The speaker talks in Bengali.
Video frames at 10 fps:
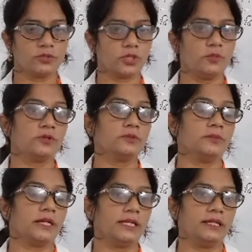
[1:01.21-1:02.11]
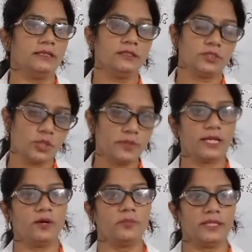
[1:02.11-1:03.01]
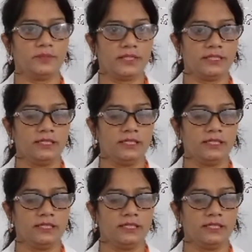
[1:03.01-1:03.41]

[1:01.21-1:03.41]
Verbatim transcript: সময় মানে সময় নাও পেতে পারি